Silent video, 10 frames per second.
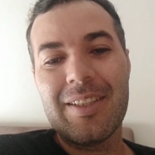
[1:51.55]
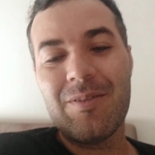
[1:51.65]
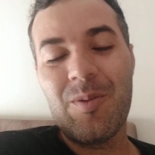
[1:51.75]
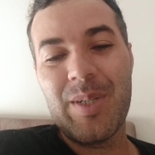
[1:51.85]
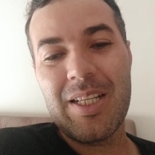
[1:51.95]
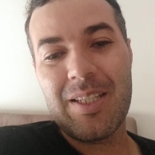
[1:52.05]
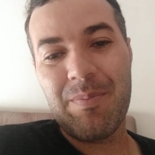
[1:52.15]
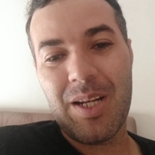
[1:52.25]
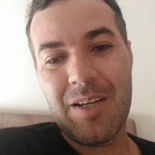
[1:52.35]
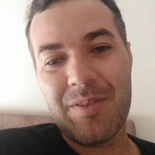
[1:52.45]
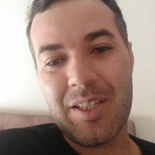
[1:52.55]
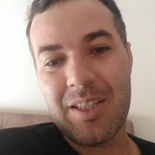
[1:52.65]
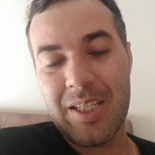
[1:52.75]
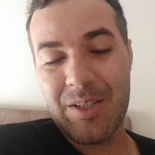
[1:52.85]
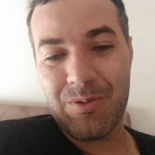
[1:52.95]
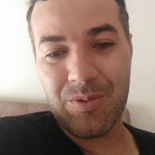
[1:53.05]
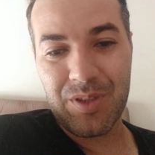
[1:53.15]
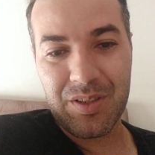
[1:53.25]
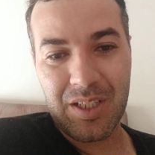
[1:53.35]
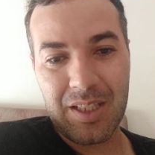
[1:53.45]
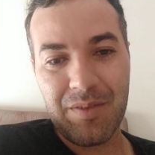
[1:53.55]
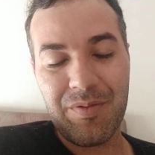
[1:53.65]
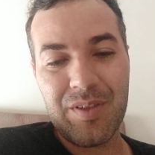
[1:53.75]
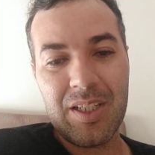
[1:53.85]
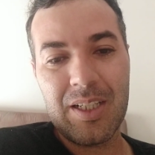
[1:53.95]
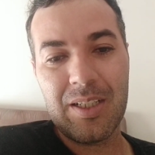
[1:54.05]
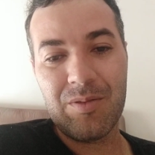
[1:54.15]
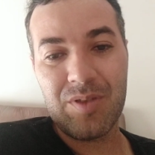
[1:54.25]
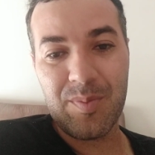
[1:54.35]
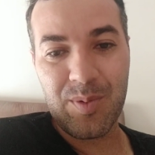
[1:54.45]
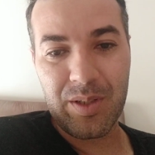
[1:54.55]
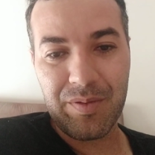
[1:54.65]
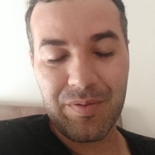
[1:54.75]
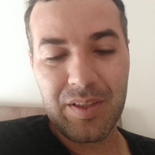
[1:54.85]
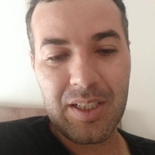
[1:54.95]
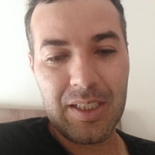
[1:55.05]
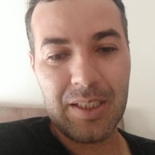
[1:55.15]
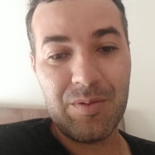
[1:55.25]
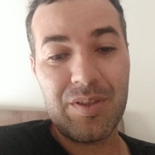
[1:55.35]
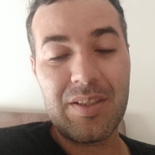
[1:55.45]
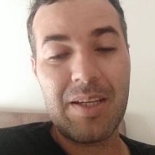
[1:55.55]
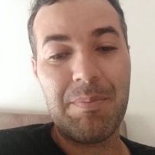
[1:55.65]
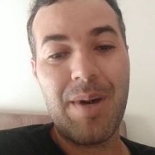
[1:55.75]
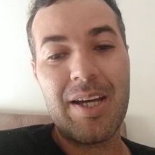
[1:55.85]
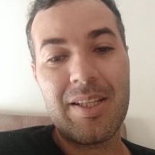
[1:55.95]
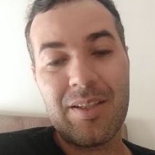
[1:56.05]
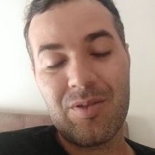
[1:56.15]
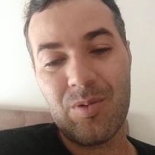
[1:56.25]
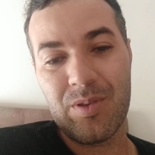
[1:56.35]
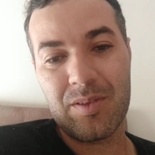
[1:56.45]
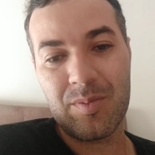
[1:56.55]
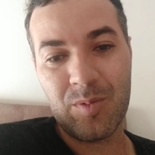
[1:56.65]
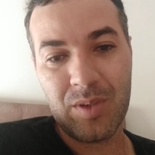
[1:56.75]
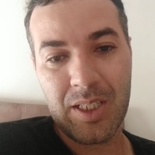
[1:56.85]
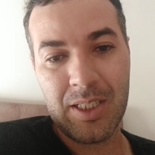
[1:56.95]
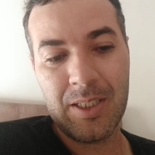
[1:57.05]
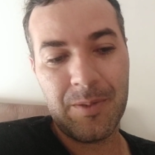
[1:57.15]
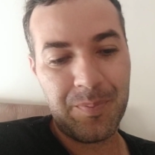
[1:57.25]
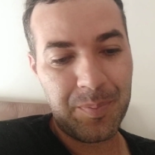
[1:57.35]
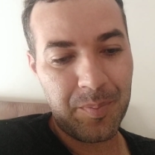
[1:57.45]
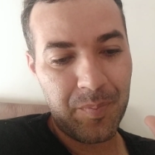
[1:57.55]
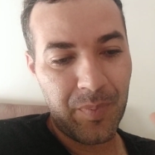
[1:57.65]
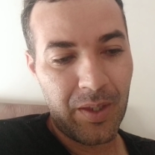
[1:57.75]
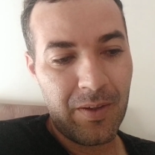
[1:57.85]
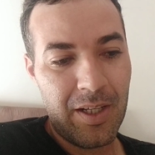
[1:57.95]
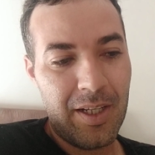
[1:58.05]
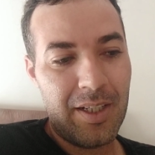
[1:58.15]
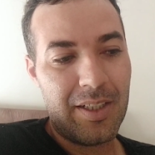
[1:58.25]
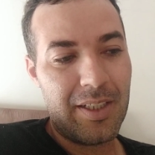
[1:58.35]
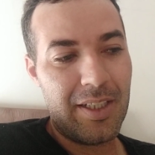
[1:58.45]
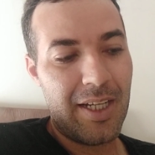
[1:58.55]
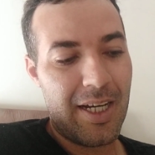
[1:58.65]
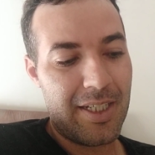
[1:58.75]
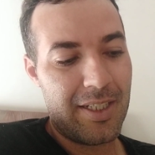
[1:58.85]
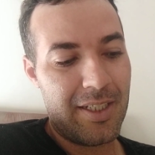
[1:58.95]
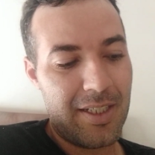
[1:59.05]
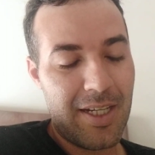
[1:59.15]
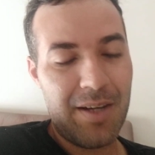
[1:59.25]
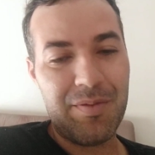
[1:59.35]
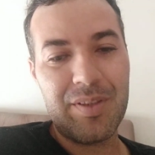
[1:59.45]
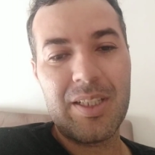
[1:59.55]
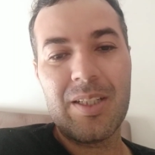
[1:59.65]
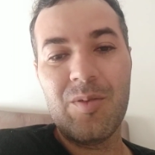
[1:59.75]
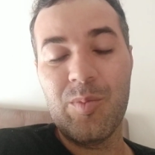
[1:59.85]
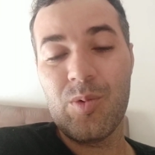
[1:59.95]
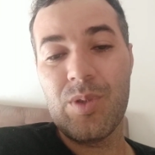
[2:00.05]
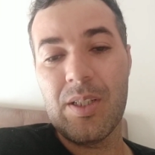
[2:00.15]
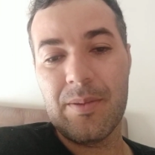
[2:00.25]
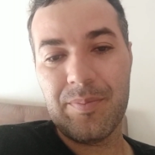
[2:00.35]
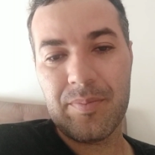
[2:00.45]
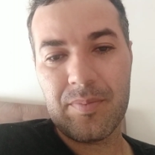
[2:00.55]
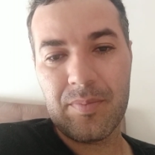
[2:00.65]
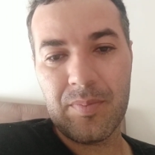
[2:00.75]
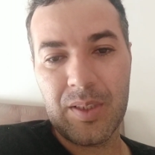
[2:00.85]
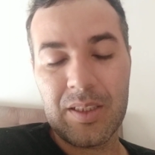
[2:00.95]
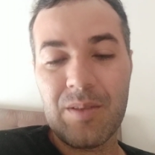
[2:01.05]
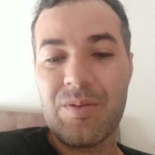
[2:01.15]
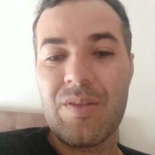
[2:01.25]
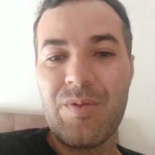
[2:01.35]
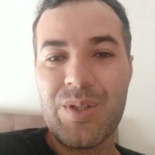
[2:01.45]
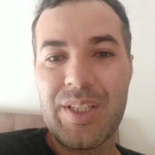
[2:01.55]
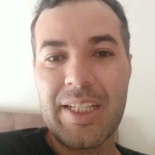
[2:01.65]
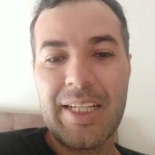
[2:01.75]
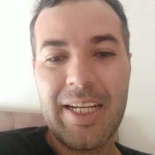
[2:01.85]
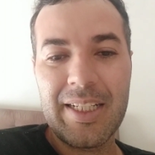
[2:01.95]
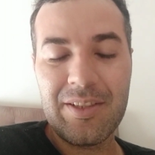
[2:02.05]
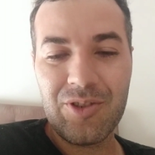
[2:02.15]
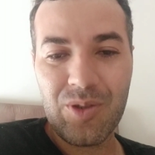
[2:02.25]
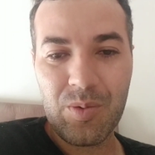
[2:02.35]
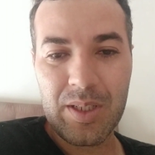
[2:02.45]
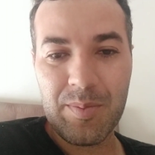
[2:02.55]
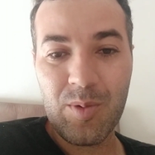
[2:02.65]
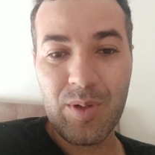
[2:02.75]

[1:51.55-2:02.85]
não obedece à palavra de Deus, não se santifica, não se purifica, não se separa das coisas mundanas. E aí a vida não muda. Então, se você quer destruir